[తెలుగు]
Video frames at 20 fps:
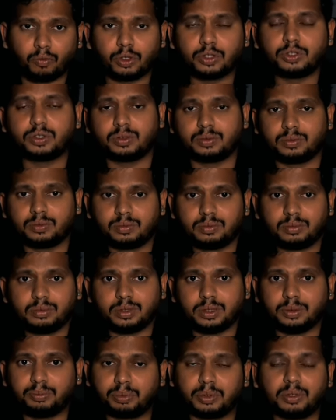అవ్వచ్చు
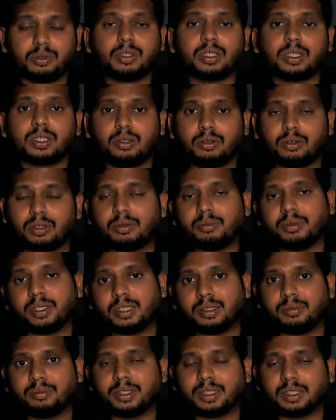ఇప్పుడున్న
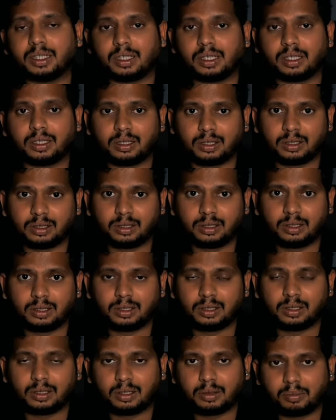గవర్నమెంట్ మీద
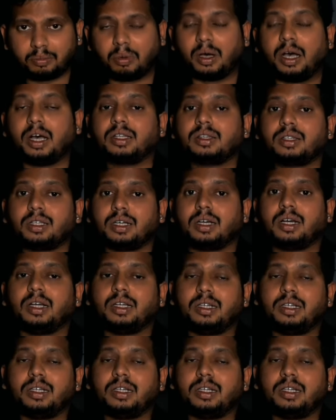పాత